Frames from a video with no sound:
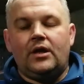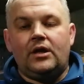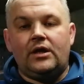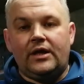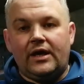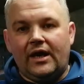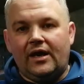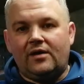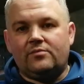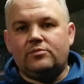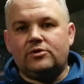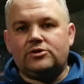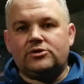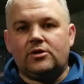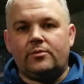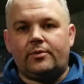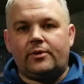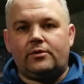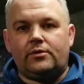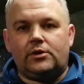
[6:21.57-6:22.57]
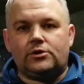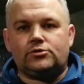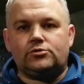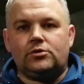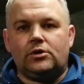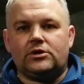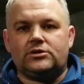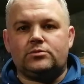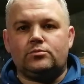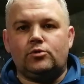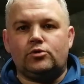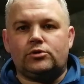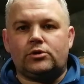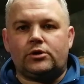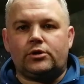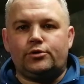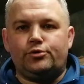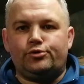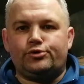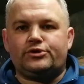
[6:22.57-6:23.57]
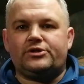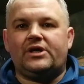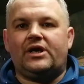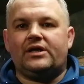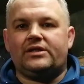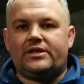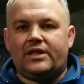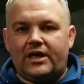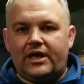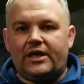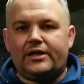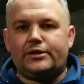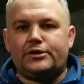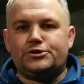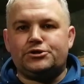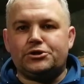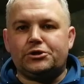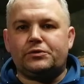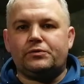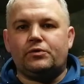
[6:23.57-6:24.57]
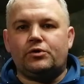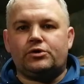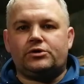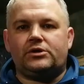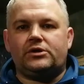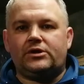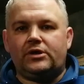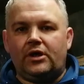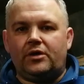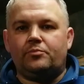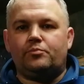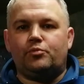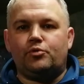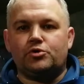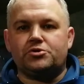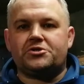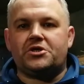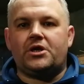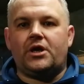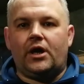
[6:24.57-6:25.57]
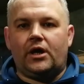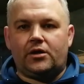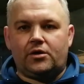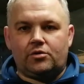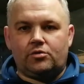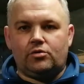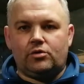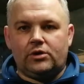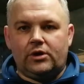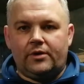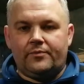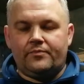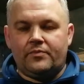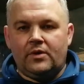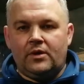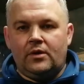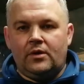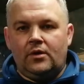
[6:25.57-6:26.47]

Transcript: Я обычно провожу осмотр гнезд на третий-четвертый день после акрола.